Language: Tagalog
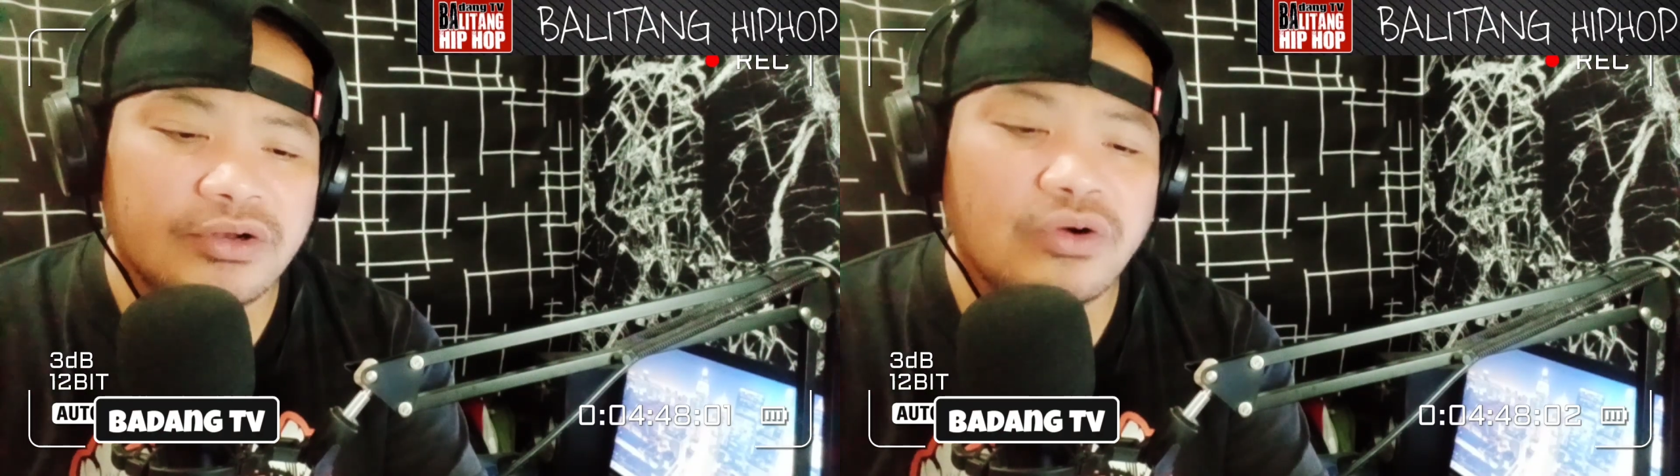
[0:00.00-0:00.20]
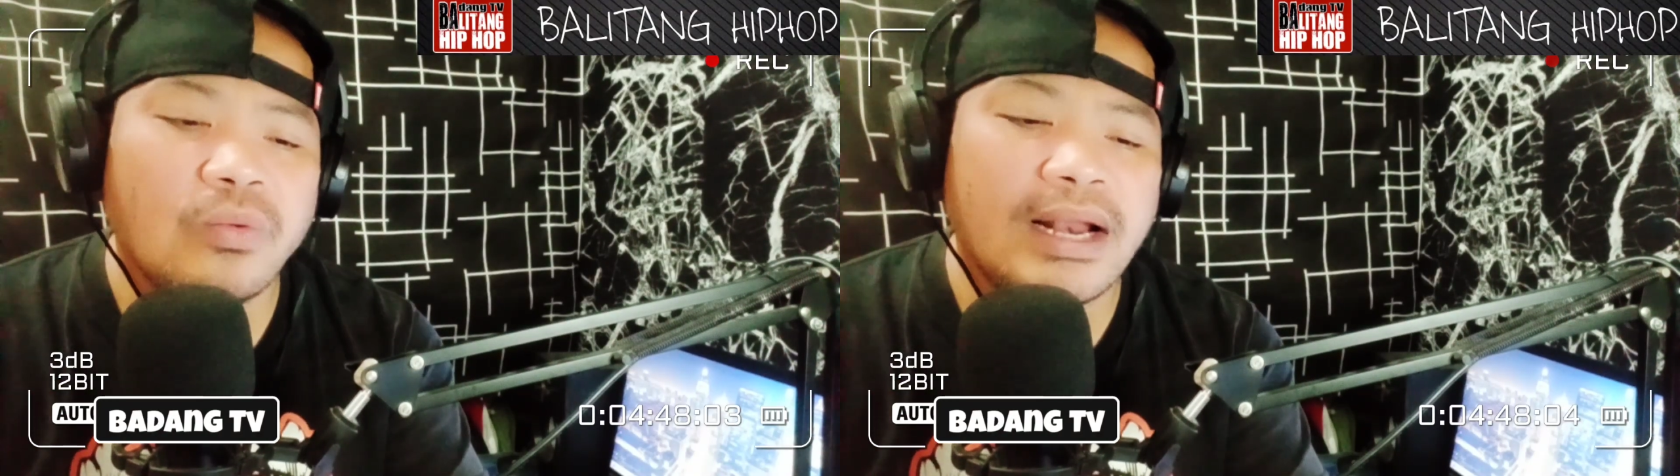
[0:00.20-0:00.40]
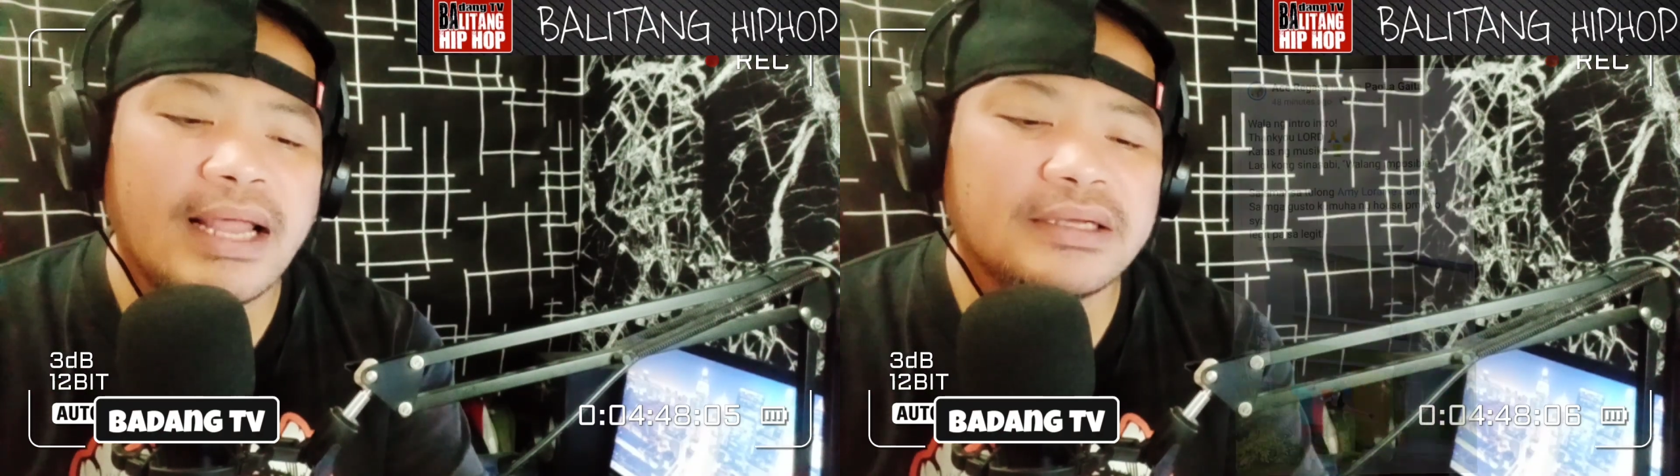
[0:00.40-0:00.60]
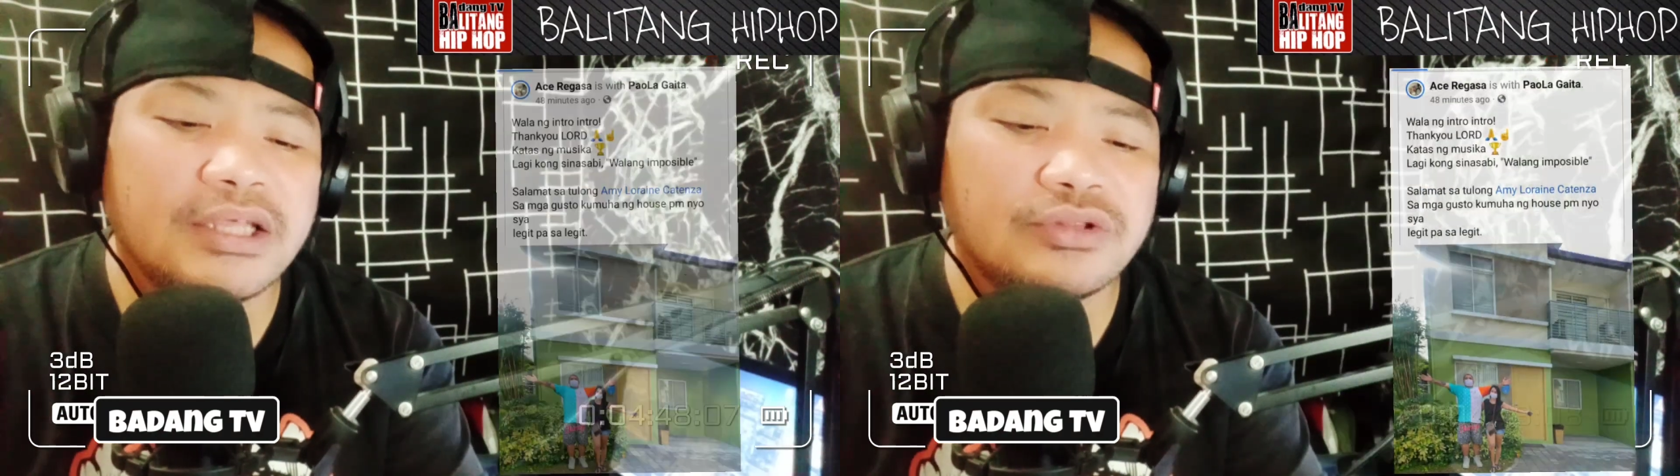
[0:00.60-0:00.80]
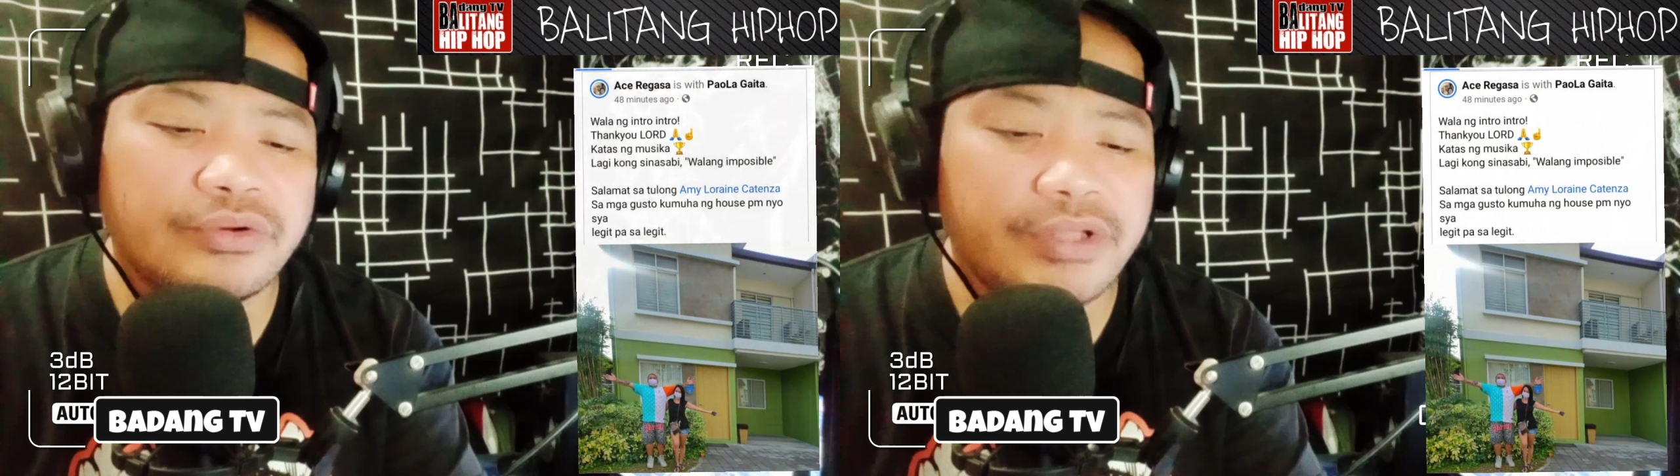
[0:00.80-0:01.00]
Wala lang intro
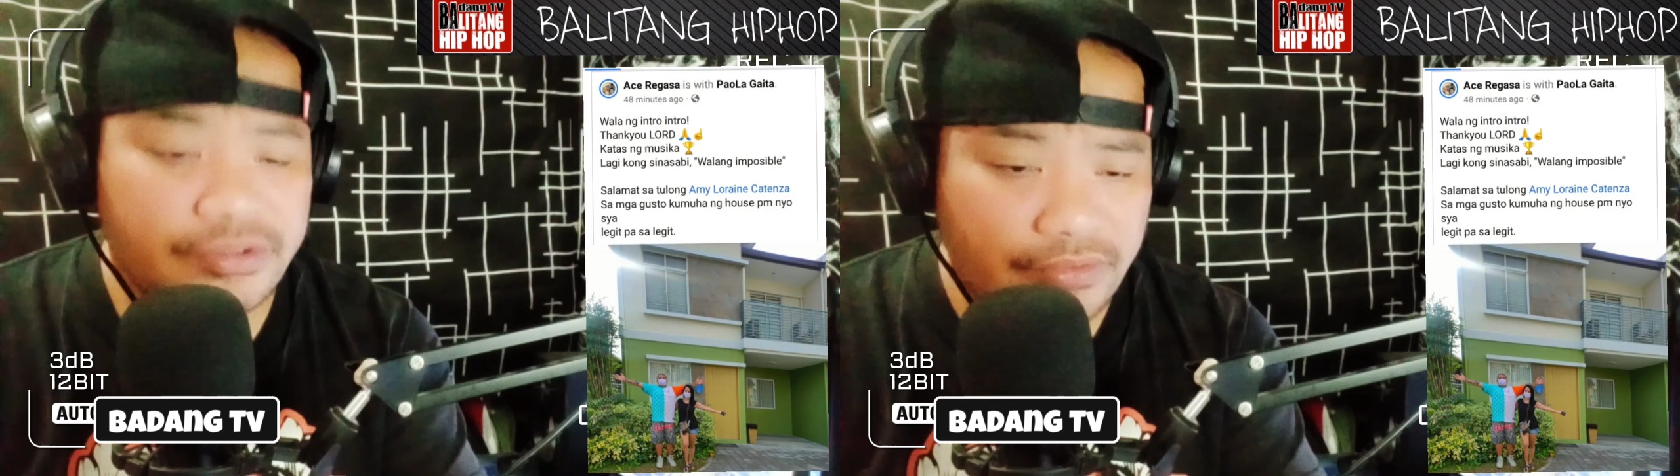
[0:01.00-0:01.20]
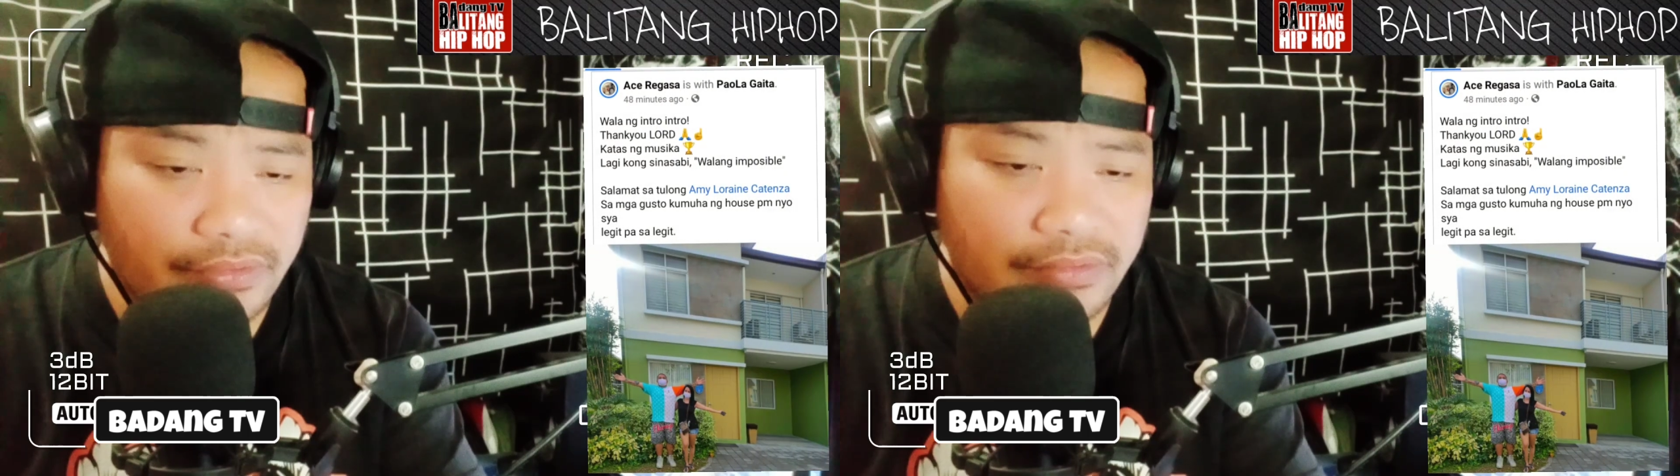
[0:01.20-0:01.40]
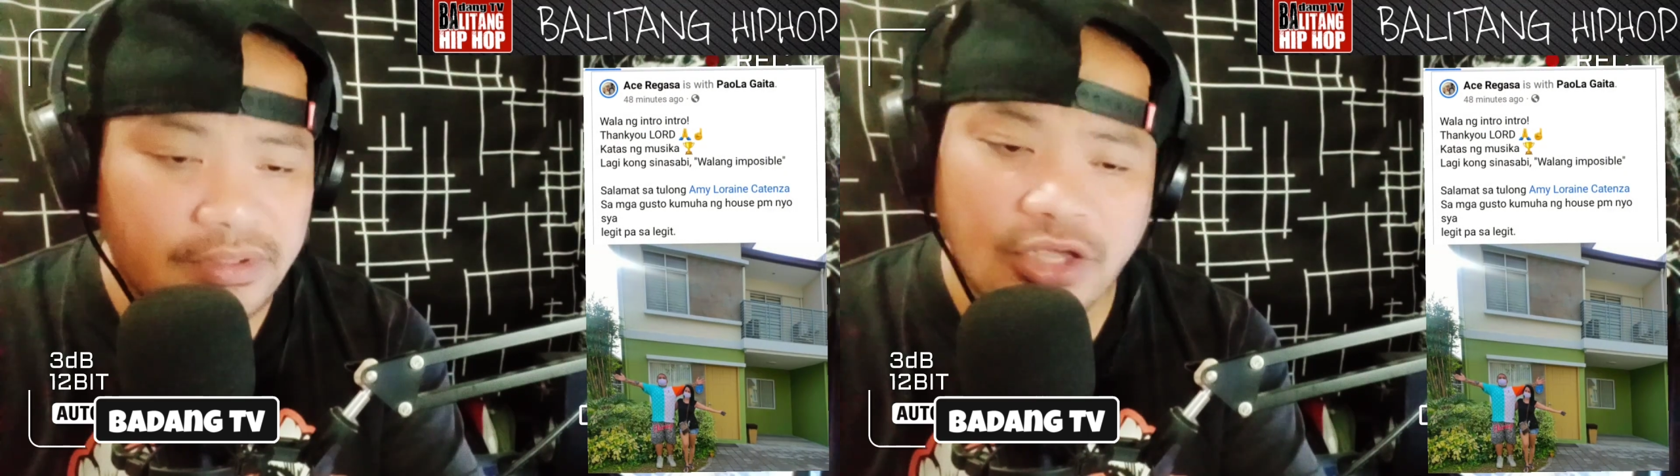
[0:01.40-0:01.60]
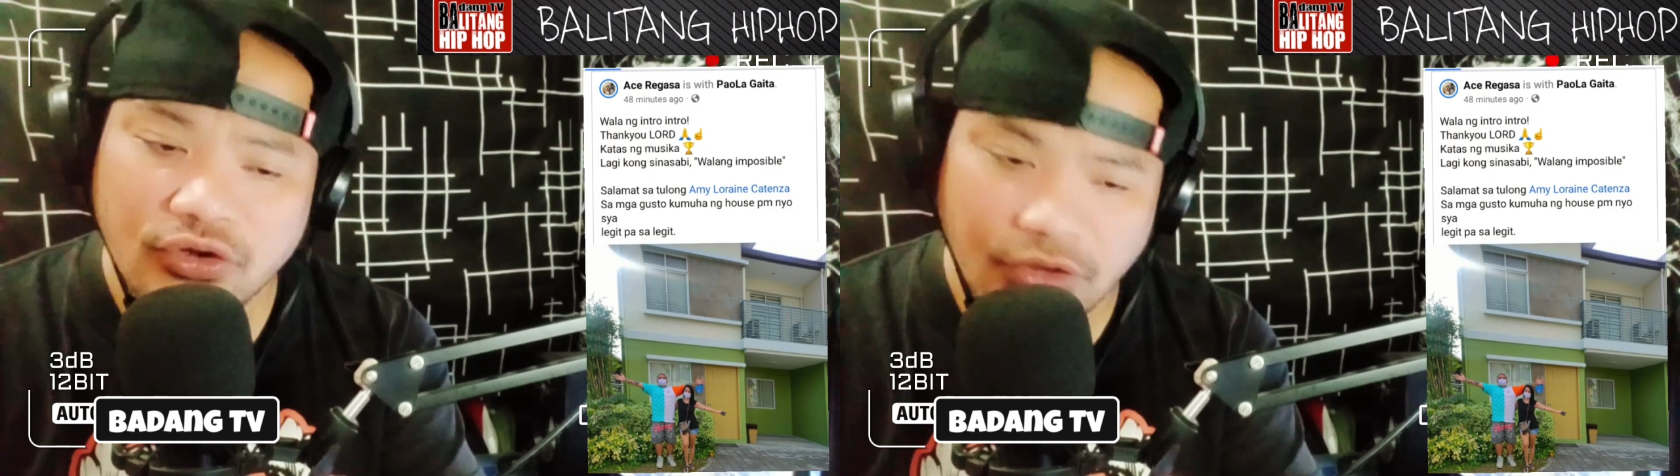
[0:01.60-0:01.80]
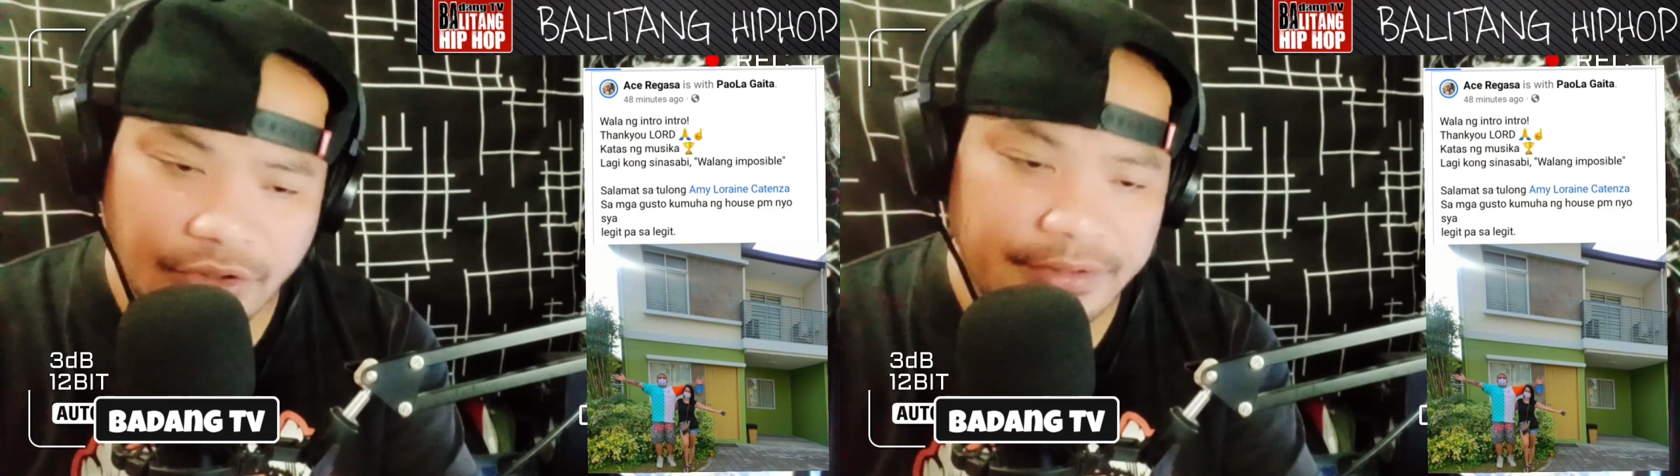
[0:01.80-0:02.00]
intro, thank you lord